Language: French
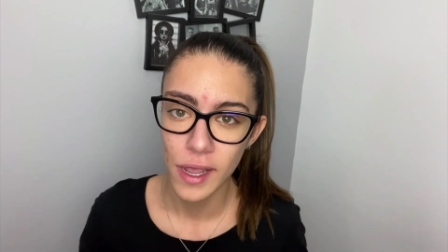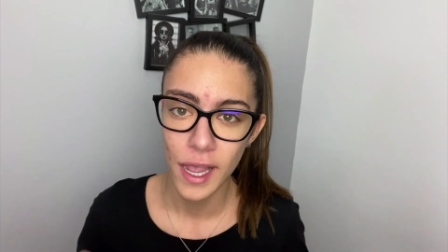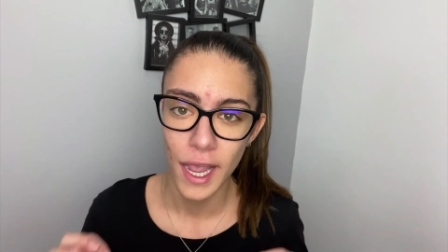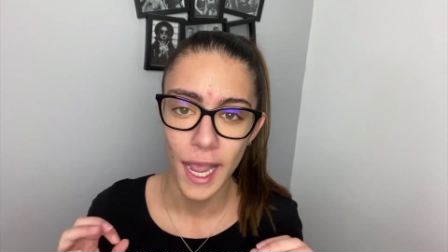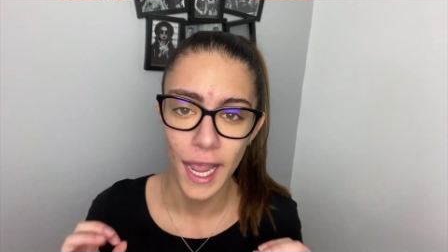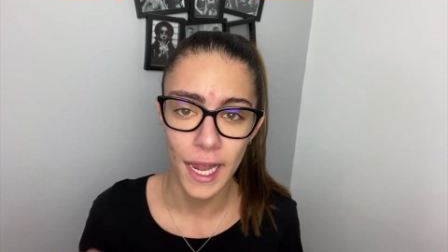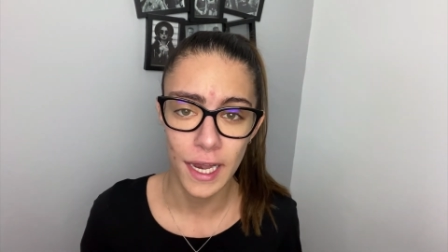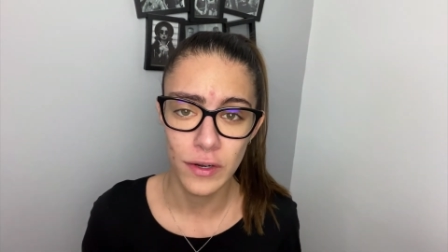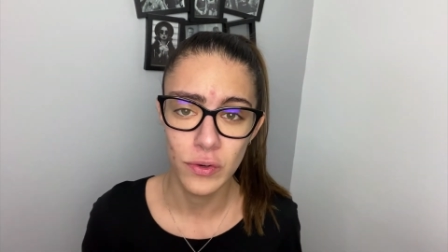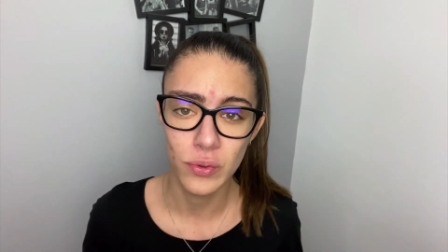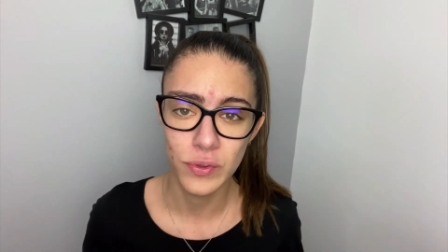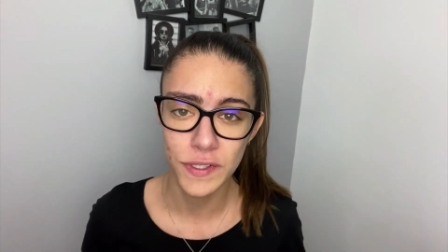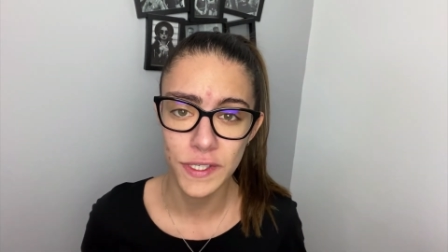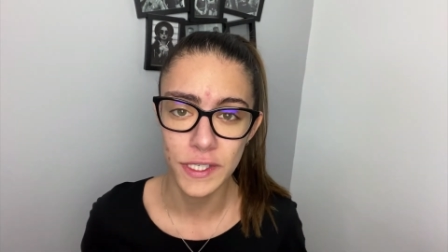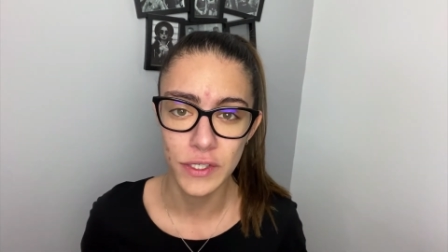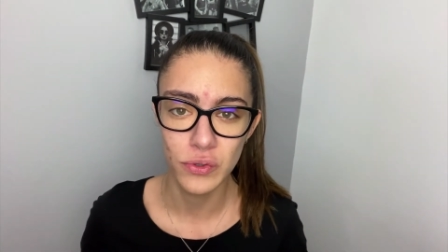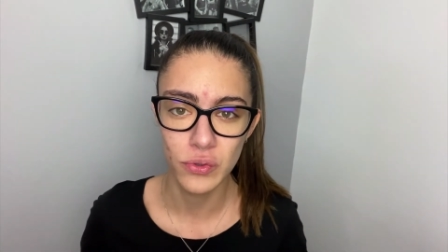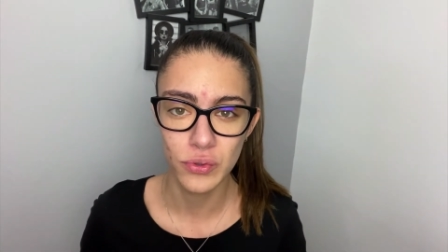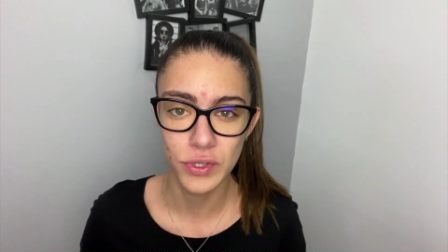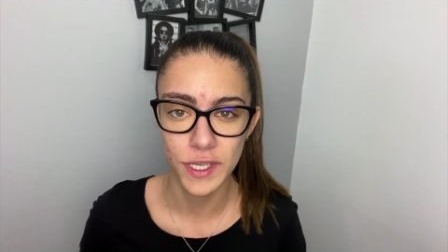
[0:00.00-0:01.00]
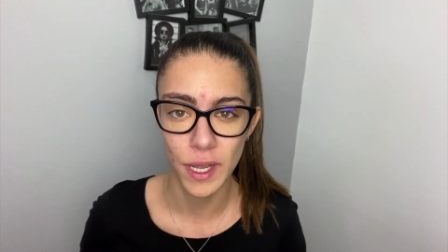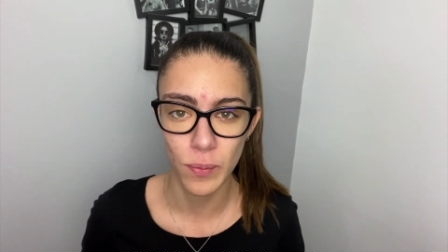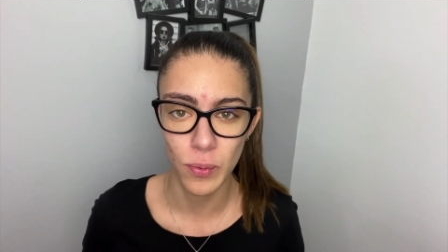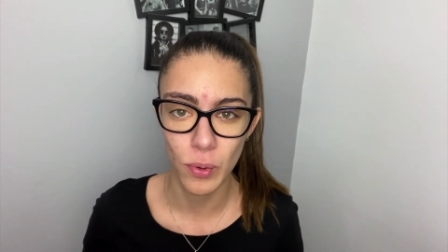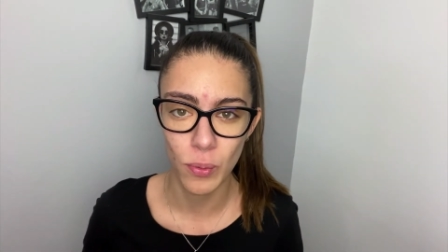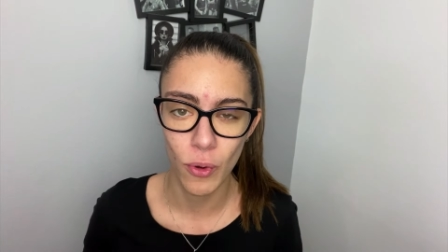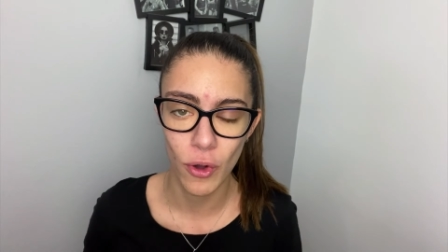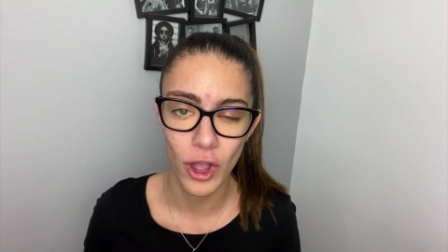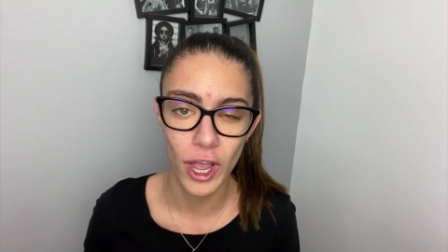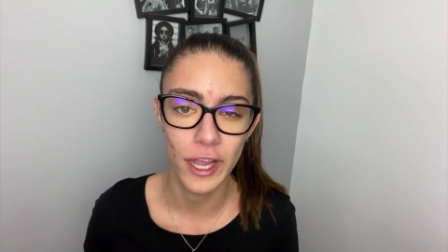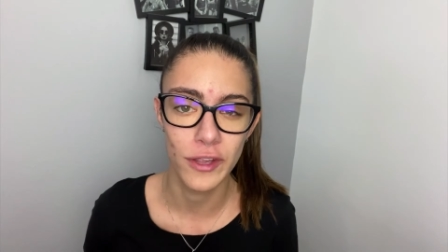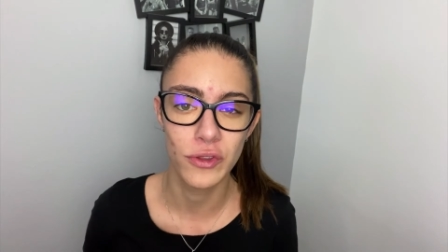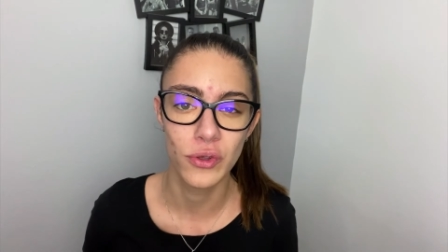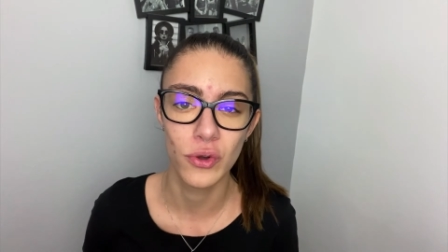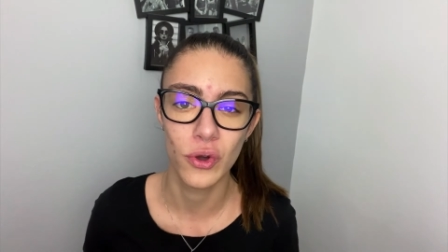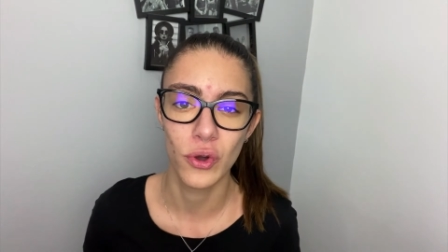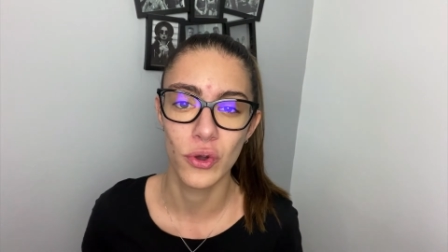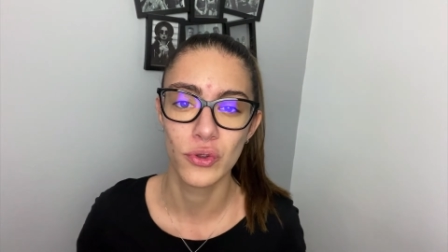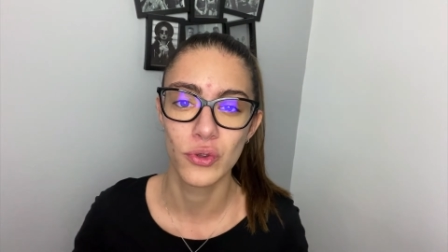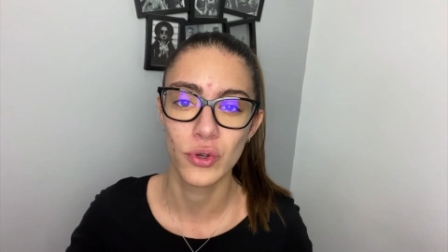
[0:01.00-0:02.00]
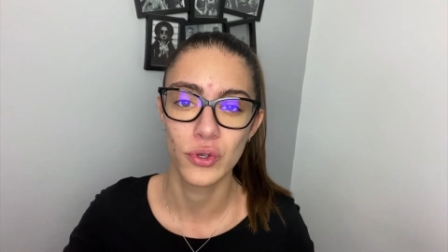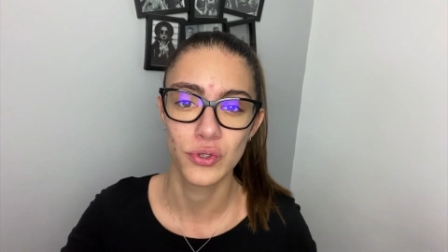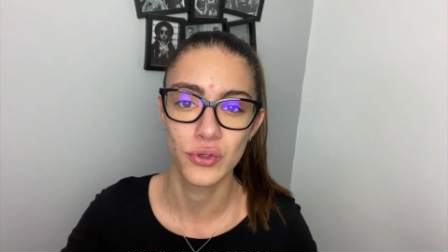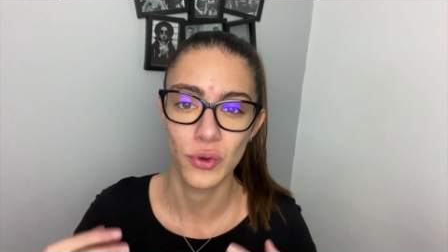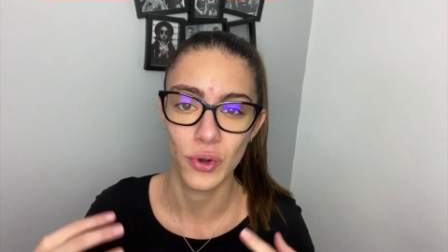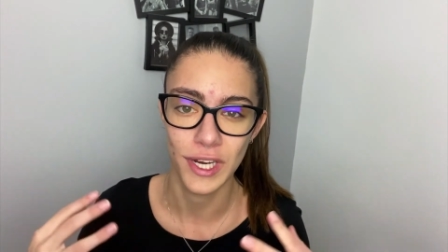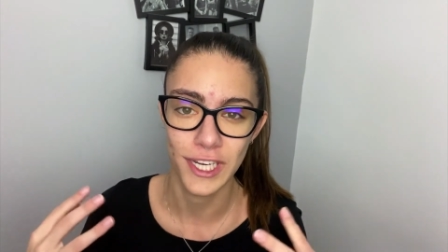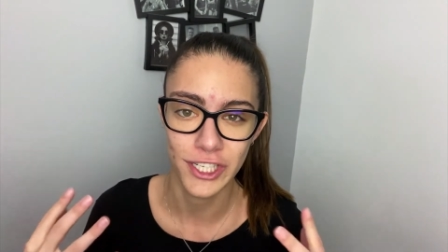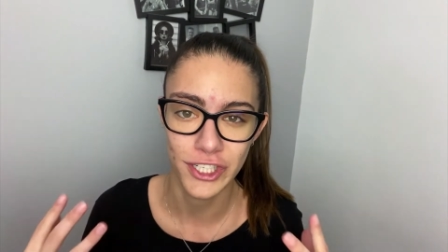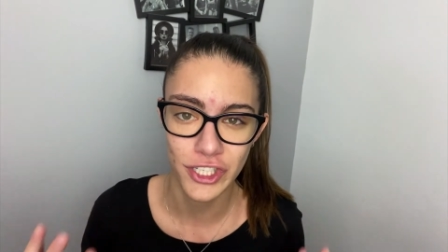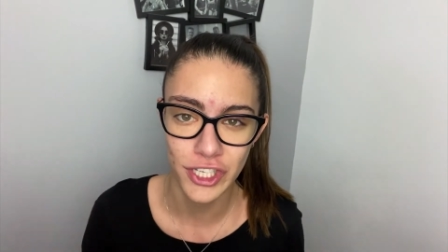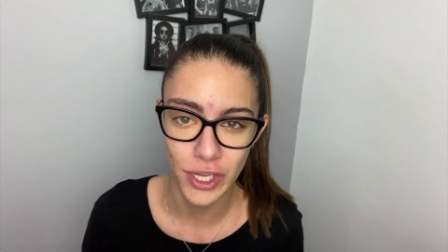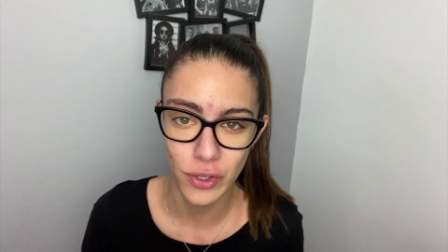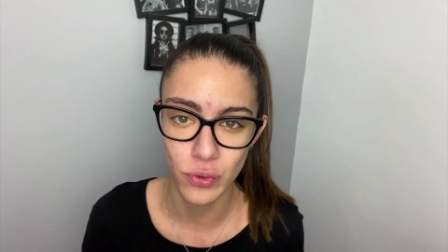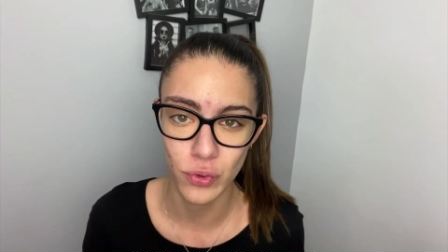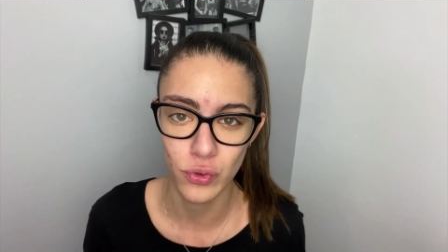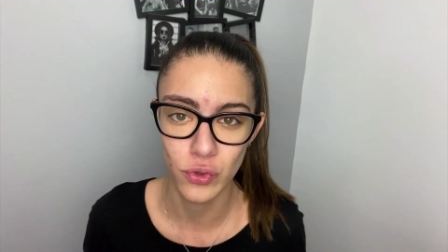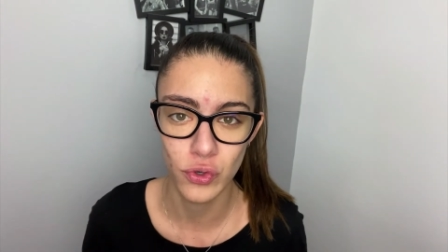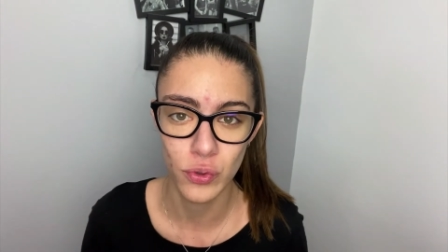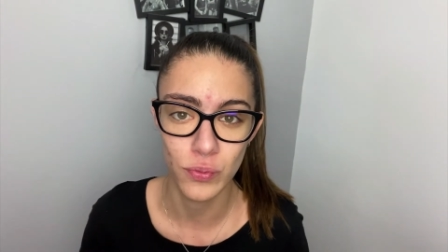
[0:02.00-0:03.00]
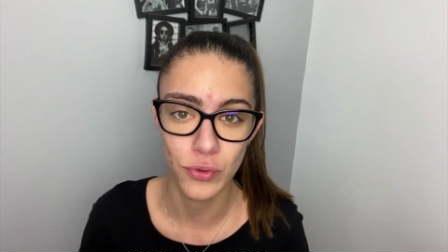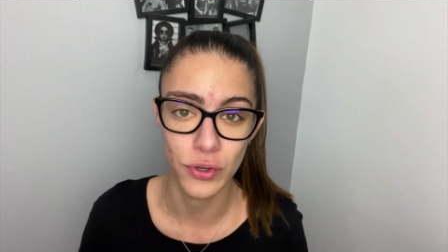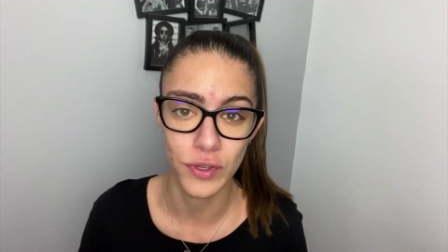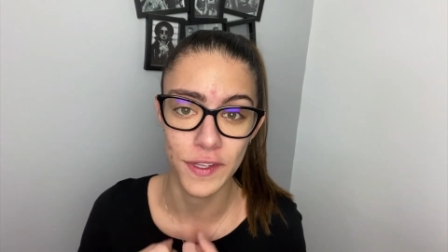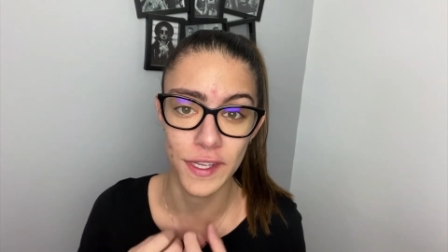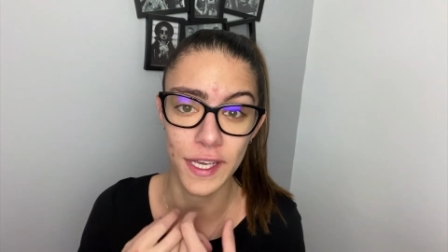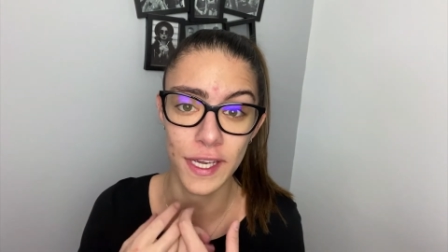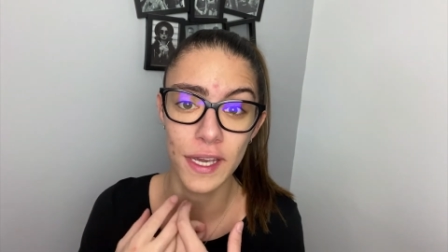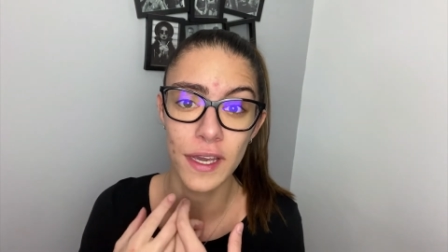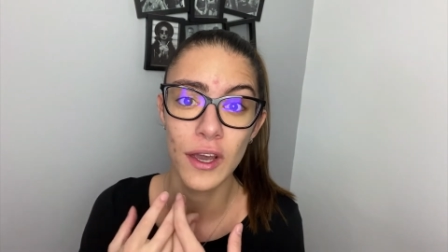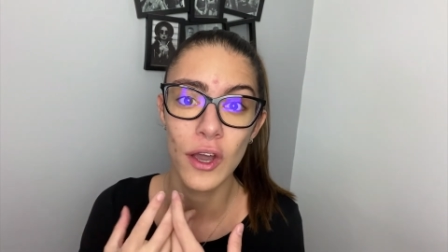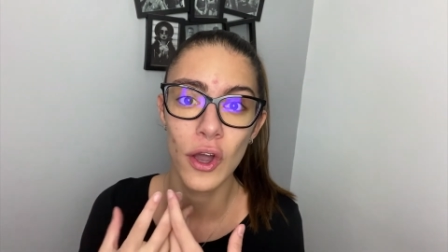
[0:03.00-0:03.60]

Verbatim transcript: Elle consiste tout simplement à te rendre sur les chaînes YouTube de tes